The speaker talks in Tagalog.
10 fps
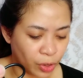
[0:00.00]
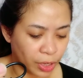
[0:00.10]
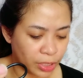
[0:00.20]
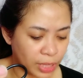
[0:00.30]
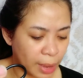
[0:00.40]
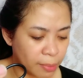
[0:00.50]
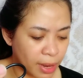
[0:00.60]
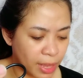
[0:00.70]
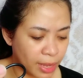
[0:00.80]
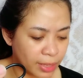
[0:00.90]
Or
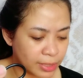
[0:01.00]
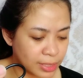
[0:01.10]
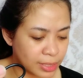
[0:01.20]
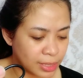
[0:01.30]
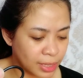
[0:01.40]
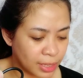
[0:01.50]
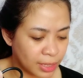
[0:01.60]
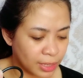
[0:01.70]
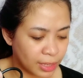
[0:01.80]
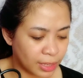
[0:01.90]
tablets,
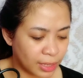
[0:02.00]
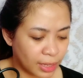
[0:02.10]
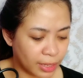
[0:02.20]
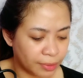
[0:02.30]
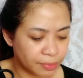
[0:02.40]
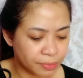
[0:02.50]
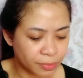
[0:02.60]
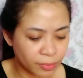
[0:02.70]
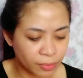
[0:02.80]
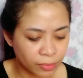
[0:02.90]
ganyan.
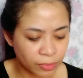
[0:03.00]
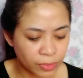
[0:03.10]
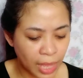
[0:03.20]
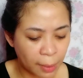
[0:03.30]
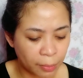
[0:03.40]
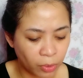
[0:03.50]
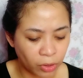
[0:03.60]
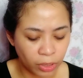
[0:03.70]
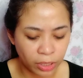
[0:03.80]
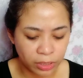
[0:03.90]

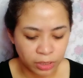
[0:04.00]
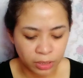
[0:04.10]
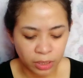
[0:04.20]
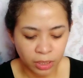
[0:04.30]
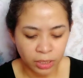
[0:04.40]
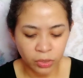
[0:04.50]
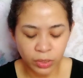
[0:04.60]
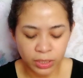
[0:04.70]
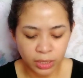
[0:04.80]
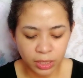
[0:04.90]
Tapos,
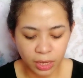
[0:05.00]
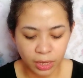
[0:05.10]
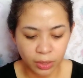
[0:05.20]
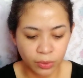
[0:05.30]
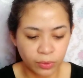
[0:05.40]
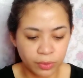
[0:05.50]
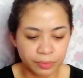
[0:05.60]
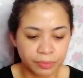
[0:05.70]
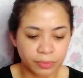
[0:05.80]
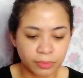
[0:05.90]
yung isa daw,
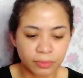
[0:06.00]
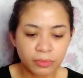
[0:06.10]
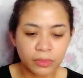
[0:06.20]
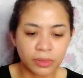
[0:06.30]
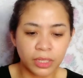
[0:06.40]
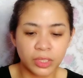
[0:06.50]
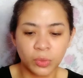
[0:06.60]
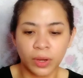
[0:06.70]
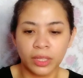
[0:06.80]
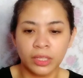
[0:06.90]

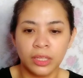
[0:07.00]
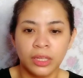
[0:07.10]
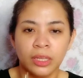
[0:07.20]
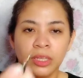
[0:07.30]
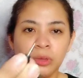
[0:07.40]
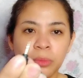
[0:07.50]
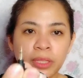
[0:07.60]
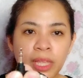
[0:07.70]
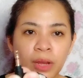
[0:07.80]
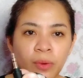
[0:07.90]
this one, yung
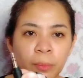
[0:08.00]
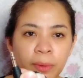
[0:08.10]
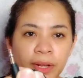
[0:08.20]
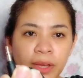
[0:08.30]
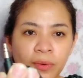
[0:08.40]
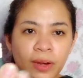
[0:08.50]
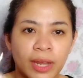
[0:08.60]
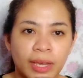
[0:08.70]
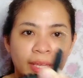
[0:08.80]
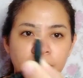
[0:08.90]
may dalawang parehong
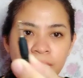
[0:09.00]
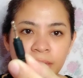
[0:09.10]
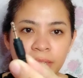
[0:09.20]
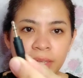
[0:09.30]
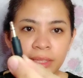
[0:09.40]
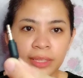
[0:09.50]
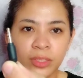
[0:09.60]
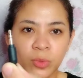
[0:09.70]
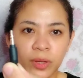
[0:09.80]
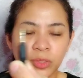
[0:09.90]
line, and
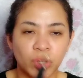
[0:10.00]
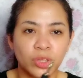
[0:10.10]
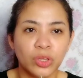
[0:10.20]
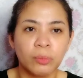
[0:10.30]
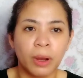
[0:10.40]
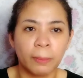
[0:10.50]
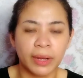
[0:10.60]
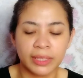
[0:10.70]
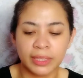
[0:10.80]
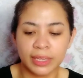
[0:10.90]
this one. So, ito yung mga
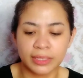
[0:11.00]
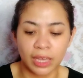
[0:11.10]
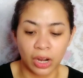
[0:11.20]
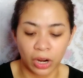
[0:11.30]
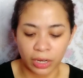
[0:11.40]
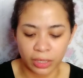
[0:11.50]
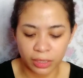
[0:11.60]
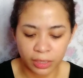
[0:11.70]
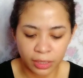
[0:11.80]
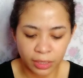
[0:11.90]
pang
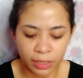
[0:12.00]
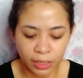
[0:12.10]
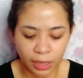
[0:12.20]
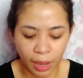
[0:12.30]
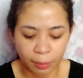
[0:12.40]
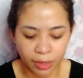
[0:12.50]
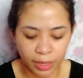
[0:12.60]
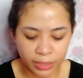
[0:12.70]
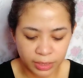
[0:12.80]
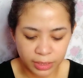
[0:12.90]
DSLR
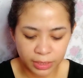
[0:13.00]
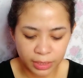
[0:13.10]
cameras.